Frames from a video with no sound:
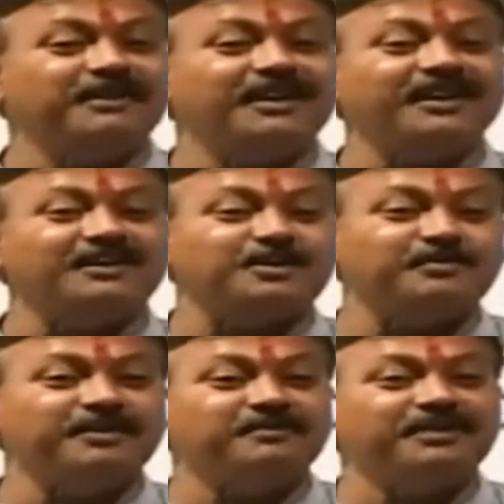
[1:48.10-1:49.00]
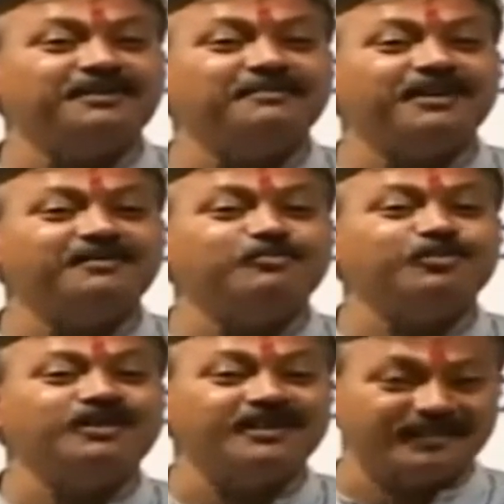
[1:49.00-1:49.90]
श्री माने लक्ष्मी मती
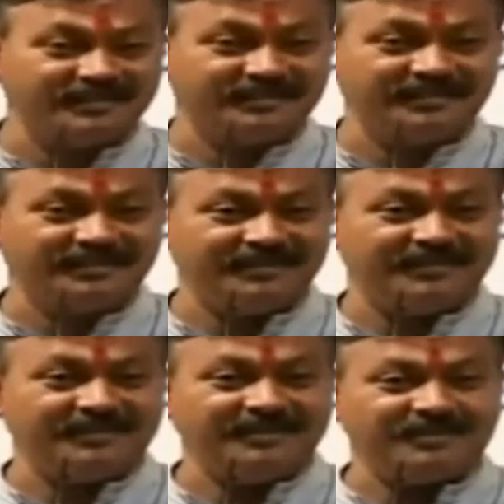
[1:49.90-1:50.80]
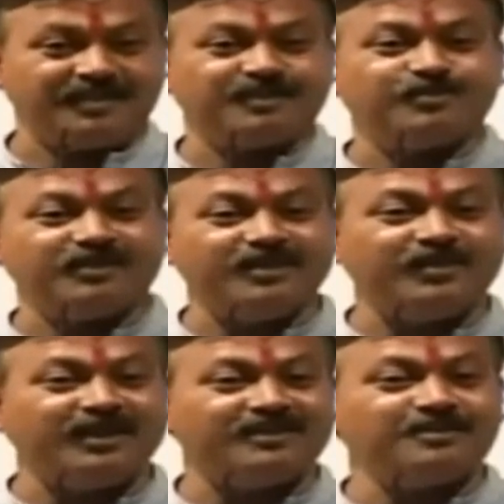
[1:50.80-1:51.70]
माने बुद्धि
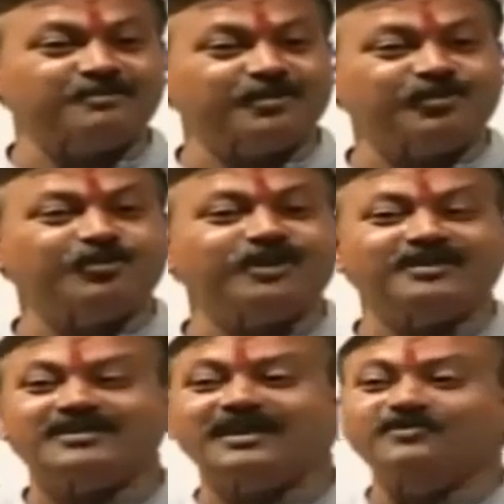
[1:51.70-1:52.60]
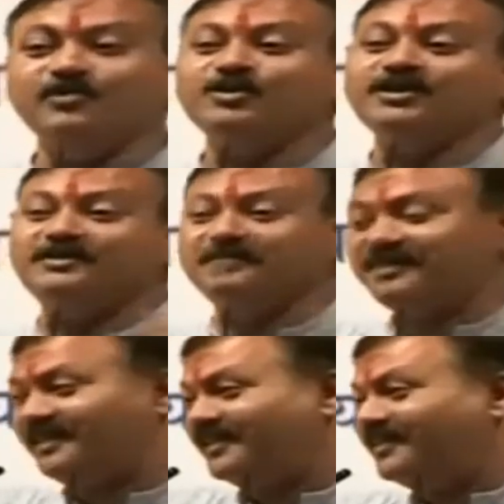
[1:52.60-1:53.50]
सरस्वती और लक्ष्मी दोनों एक साथ वो
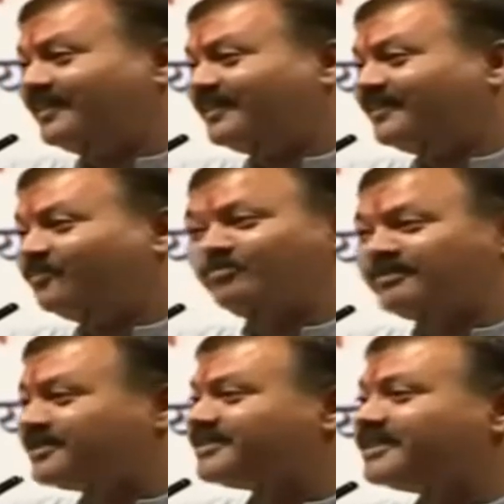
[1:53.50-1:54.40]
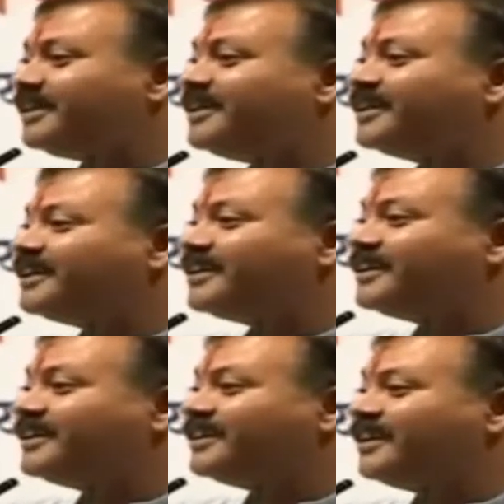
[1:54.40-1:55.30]
श्रीमती वो मिसेस नहीं
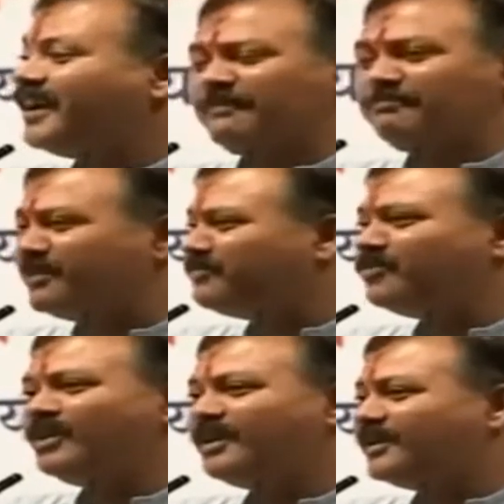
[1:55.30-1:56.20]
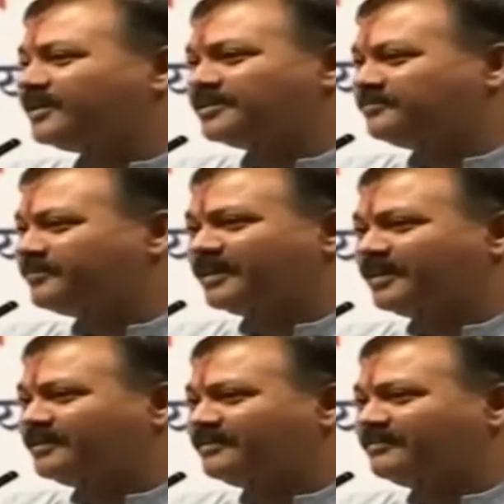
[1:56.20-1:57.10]
है आप मत बोलिए ये
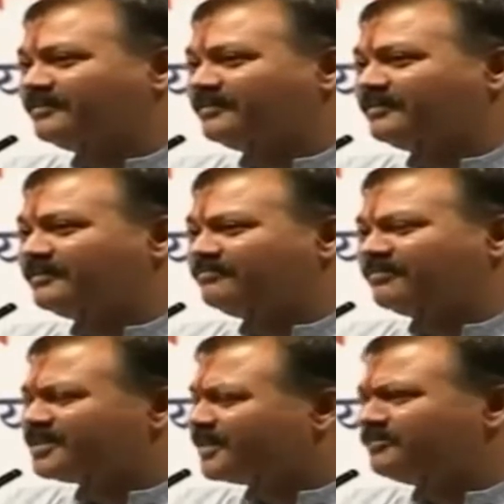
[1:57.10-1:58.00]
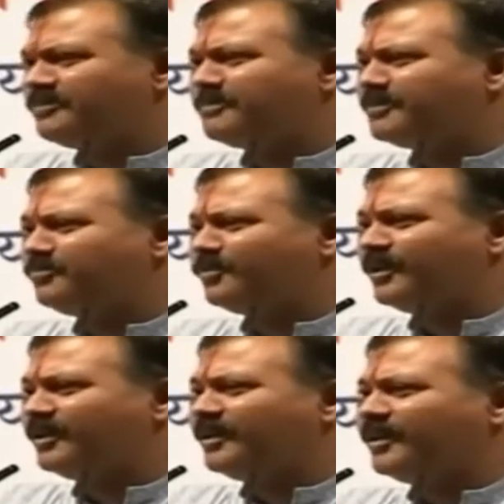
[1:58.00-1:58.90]
शब्द का मिस्टर भी मत
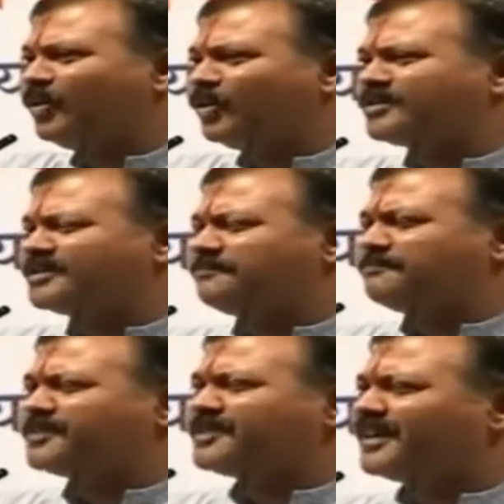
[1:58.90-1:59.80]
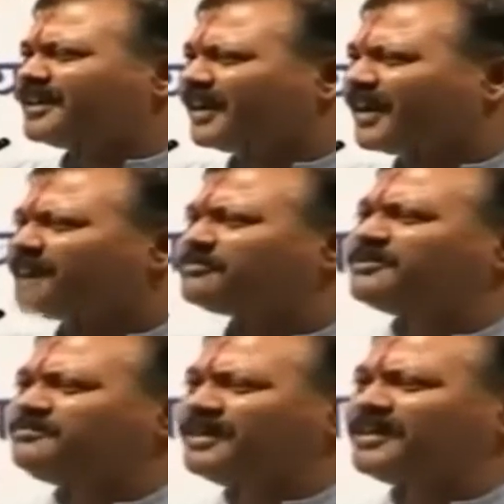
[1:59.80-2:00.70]
बोलिए और सबसे
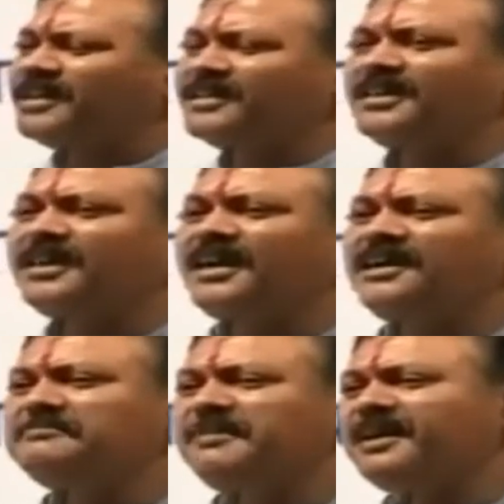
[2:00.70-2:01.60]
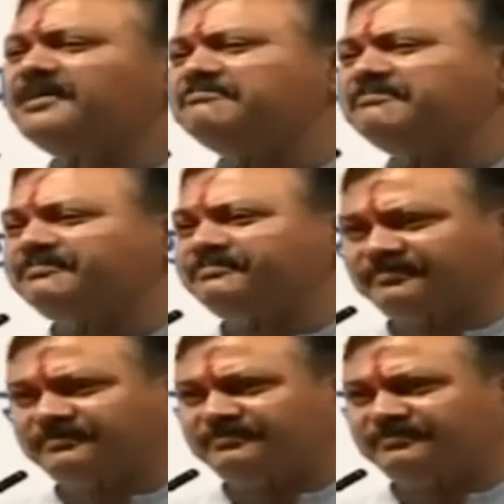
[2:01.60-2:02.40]
खराब शब्द अंग्रेजी का है मैडम